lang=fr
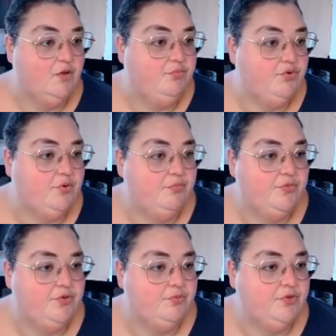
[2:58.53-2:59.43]
pour
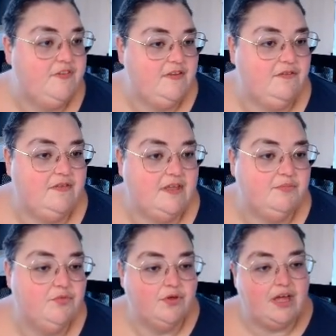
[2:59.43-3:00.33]
me motiver
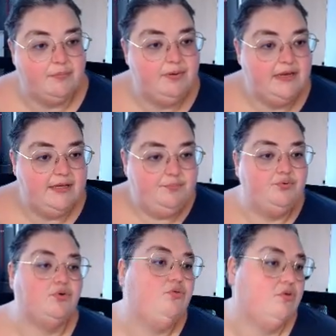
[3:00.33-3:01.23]
me rappeler
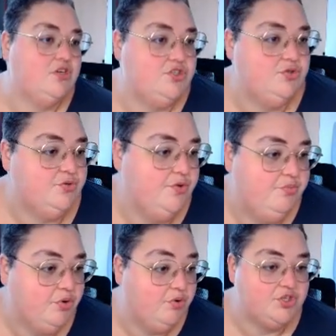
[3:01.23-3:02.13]
pourquoi je
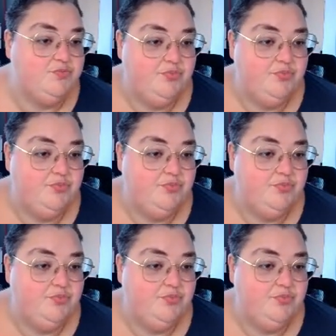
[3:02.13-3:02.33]
pourquoi je